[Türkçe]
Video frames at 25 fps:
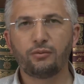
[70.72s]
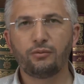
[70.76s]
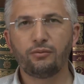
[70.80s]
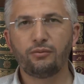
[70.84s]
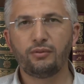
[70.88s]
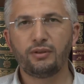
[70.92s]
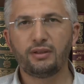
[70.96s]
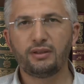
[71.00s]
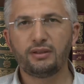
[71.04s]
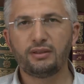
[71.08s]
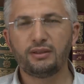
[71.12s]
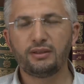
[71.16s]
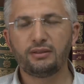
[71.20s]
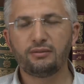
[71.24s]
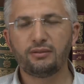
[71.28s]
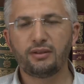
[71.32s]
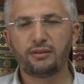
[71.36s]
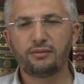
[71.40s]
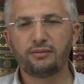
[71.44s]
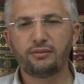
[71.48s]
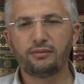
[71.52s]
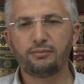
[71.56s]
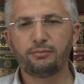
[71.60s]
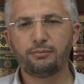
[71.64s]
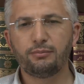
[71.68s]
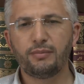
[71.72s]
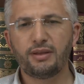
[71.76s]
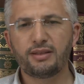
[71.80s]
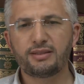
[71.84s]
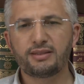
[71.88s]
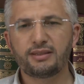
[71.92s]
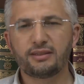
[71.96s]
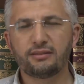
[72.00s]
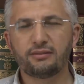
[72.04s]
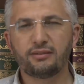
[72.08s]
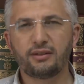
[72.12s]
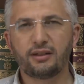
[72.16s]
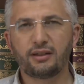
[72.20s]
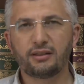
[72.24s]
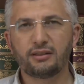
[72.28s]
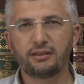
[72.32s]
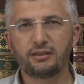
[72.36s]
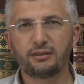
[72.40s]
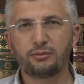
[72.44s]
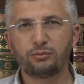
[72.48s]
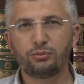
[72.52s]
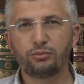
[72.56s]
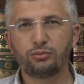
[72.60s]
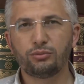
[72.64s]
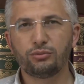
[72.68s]
vedi ve mezi
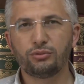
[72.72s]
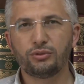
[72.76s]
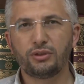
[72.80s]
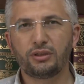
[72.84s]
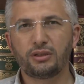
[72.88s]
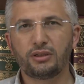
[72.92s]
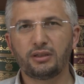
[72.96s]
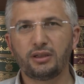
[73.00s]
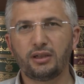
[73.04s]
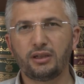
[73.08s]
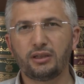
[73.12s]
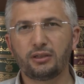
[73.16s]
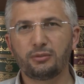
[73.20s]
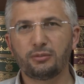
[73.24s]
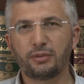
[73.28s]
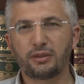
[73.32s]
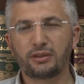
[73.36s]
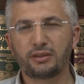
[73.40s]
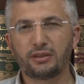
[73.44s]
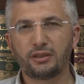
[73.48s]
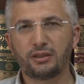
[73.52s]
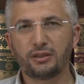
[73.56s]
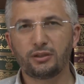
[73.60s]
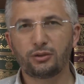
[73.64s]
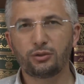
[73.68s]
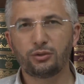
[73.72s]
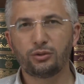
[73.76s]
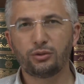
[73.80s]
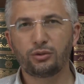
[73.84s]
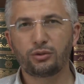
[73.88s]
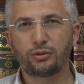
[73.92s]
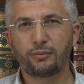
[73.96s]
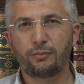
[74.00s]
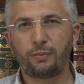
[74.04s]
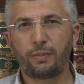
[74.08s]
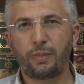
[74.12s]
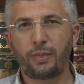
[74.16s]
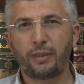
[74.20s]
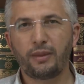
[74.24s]
vardır. Bunları ayırmak gerekiyor.